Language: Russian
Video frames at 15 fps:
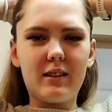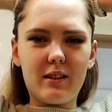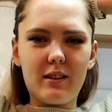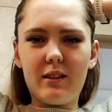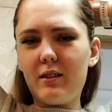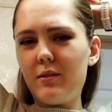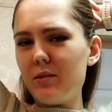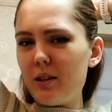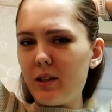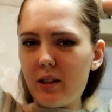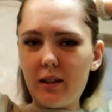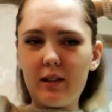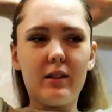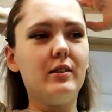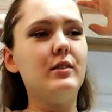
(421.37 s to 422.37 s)

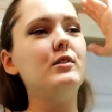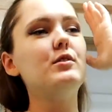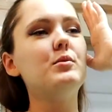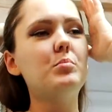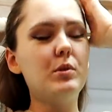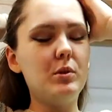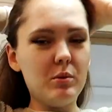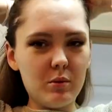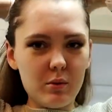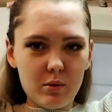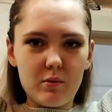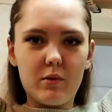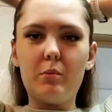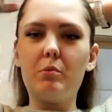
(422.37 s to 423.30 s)
голова, я не сплю. В